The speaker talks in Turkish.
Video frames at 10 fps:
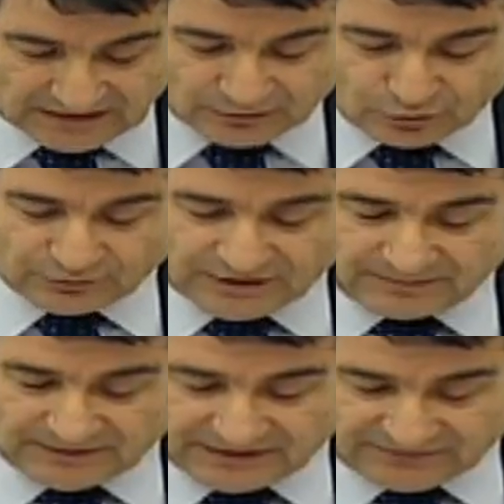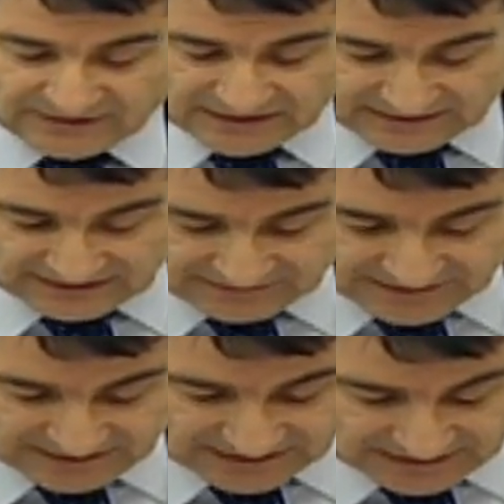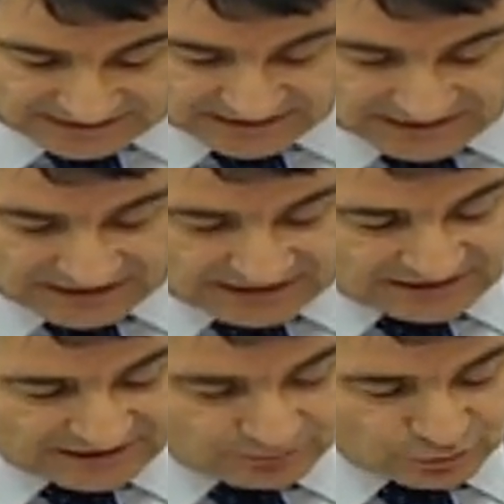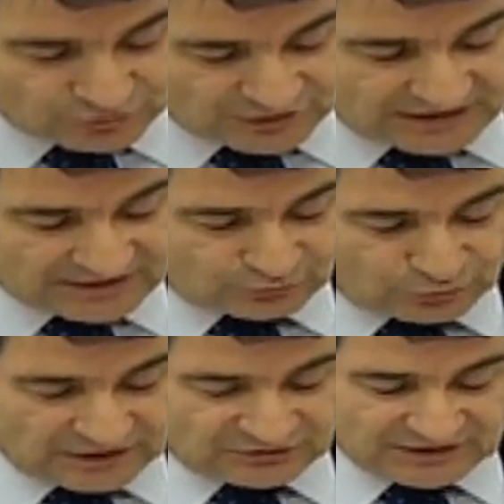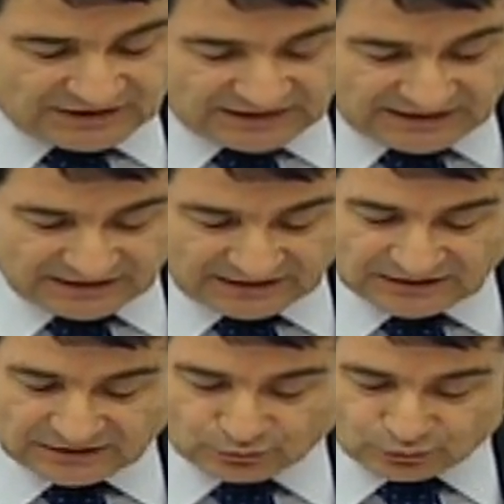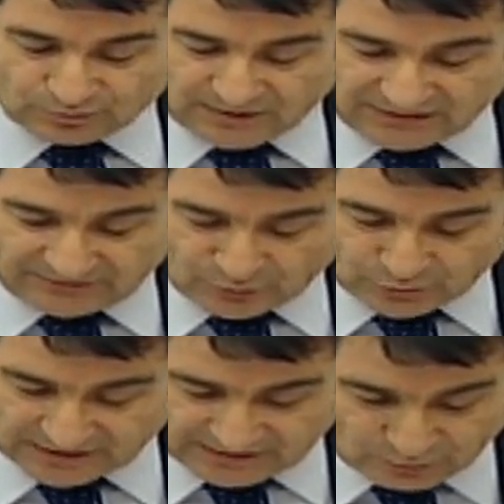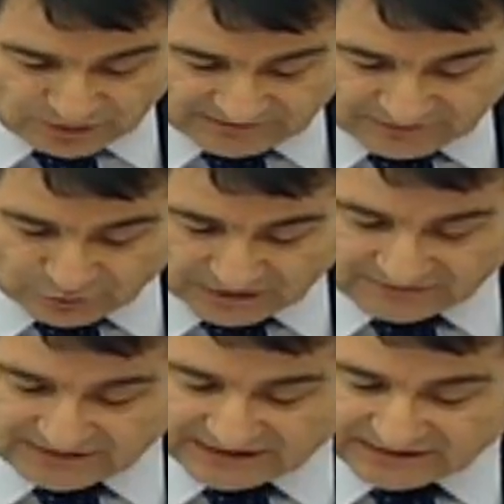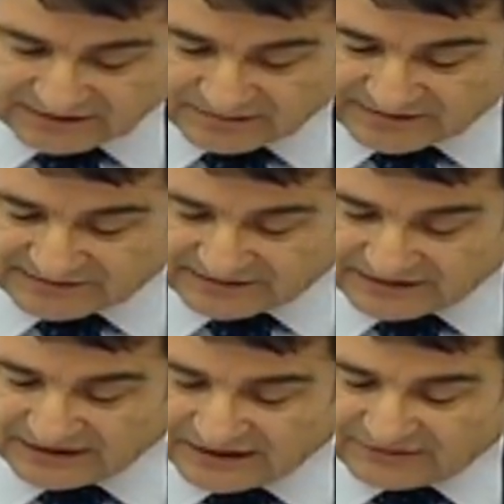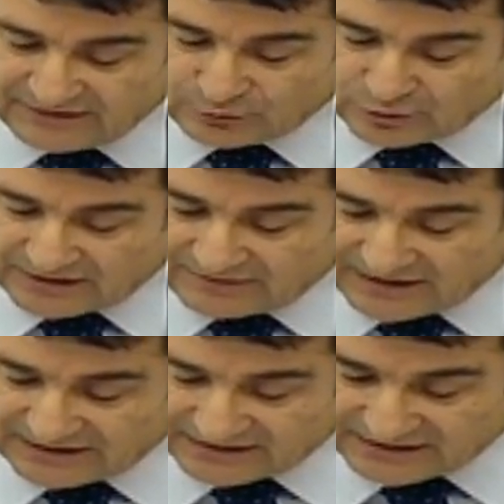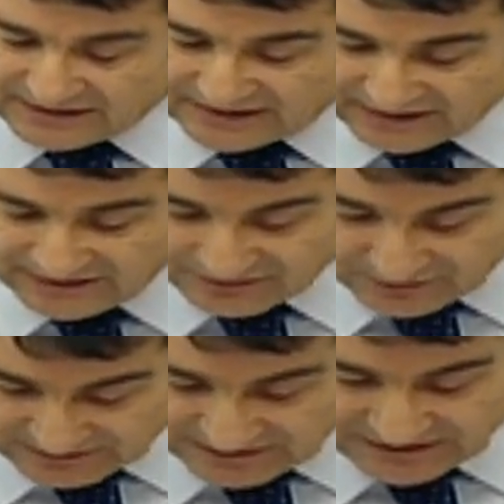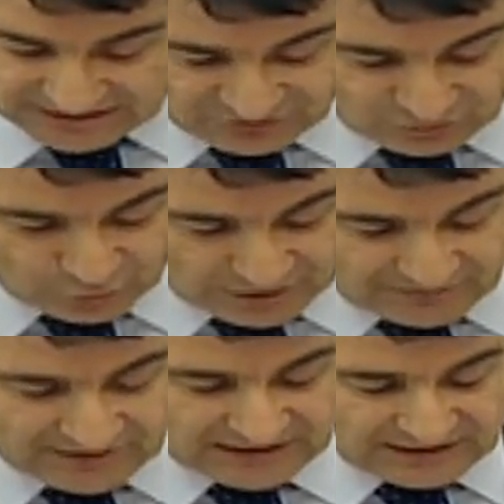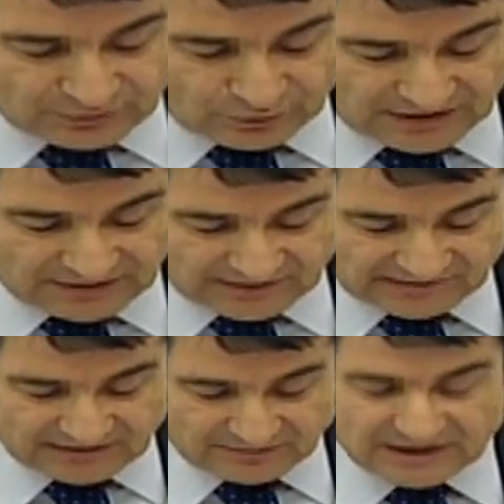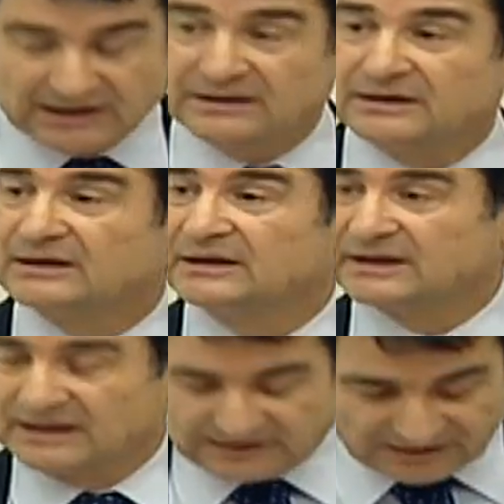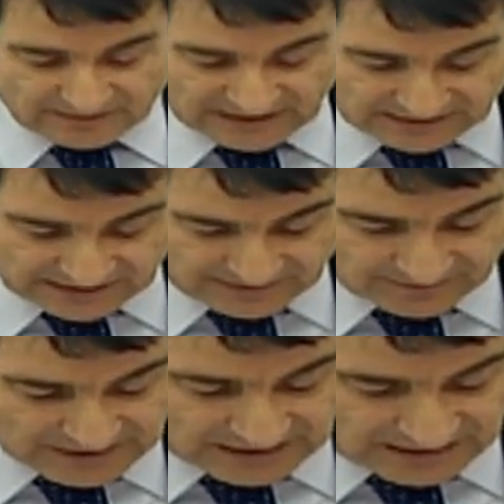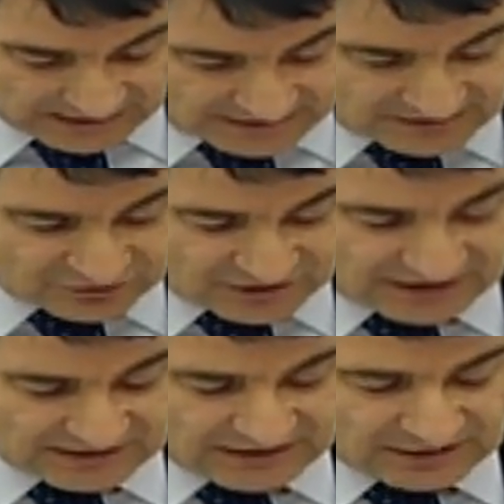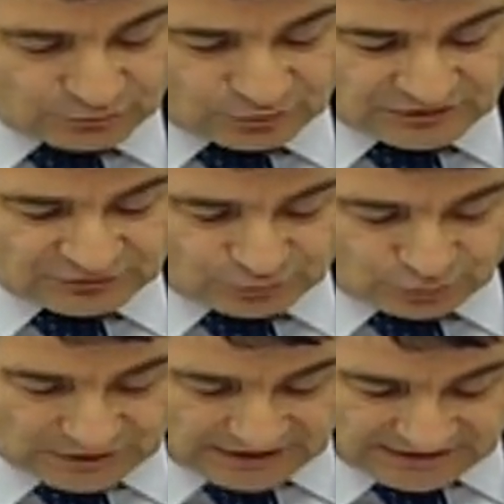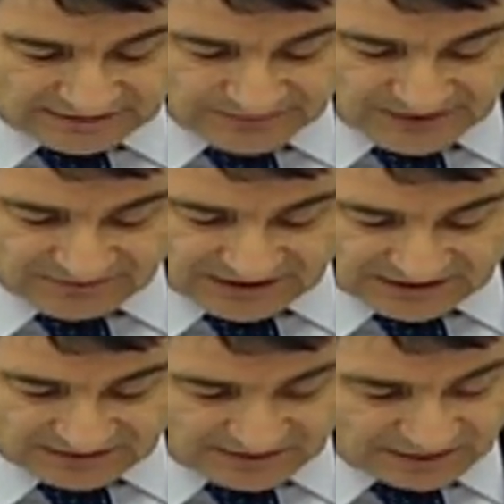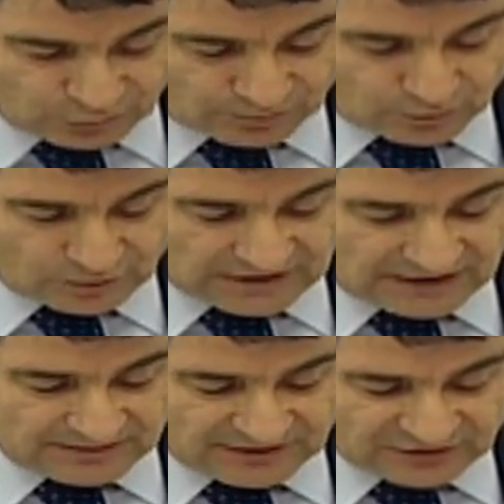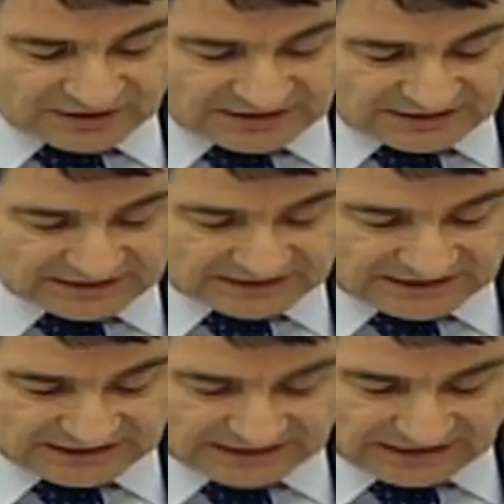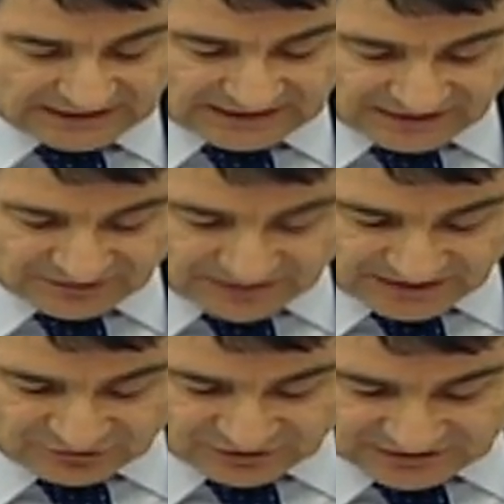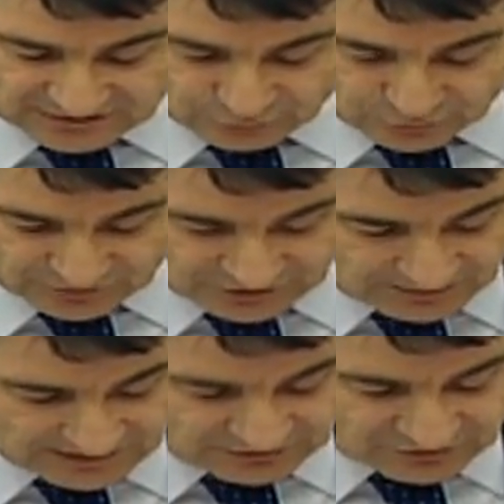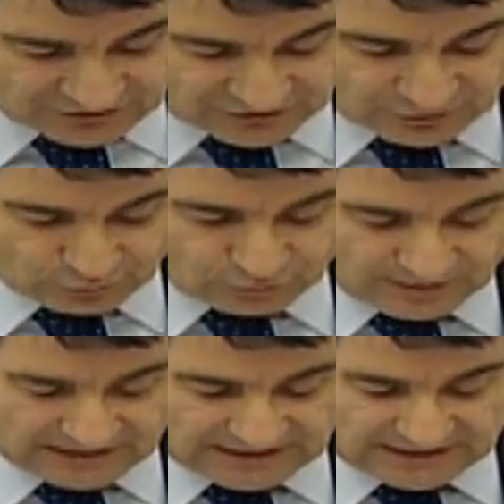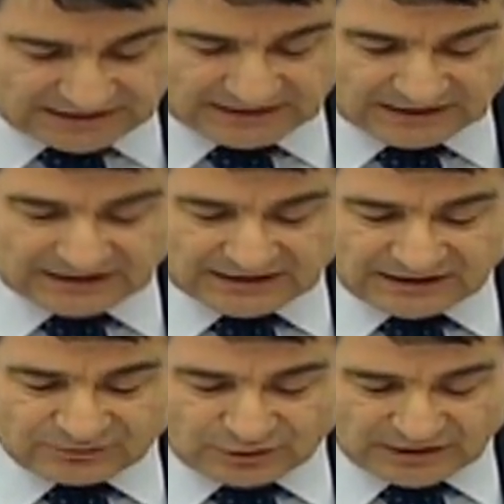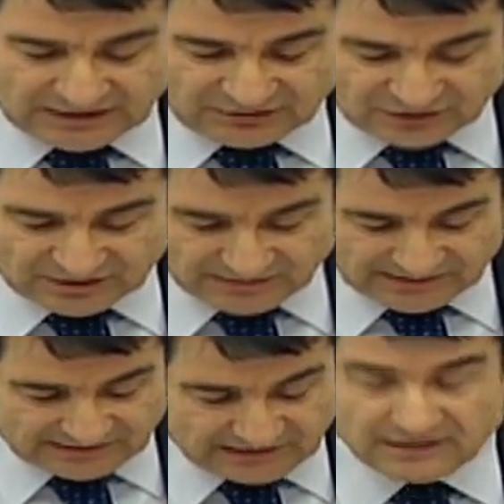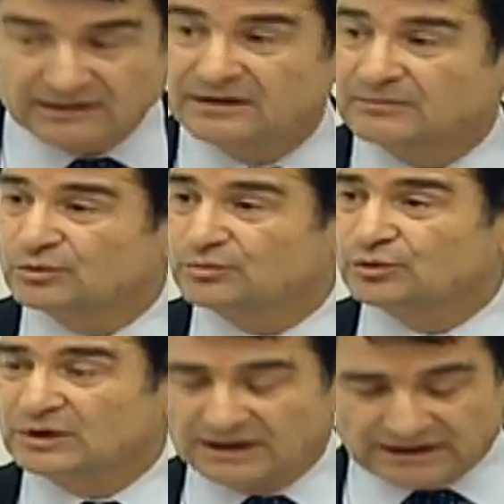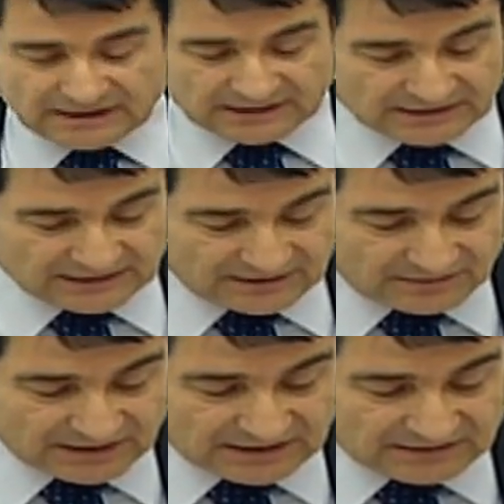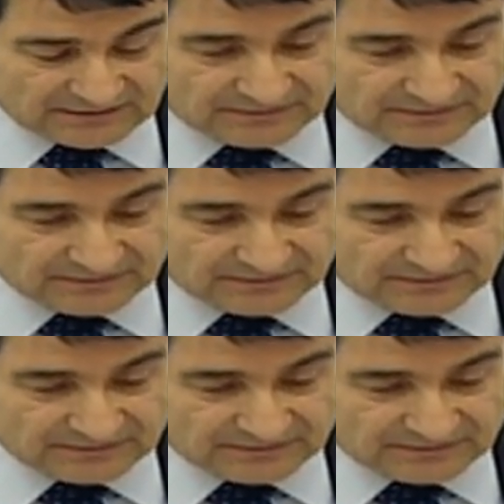COSGAP tarafından desteklenen ARGE projeleri süreçlerinde uzman ve öğretim üyesi görevlendirilmesi ve görevlendirilere ikinci görev aylığı ödenmesi imkanı getirilmekte. Ayrıca Yurtdışı Türkler ve Akraba Topluluklar Başkanlığı'nda en az 5 yıldır sözleşmeli çalışan uzmanların kadroya geçirilmesi mümkün hale getirilmektedir.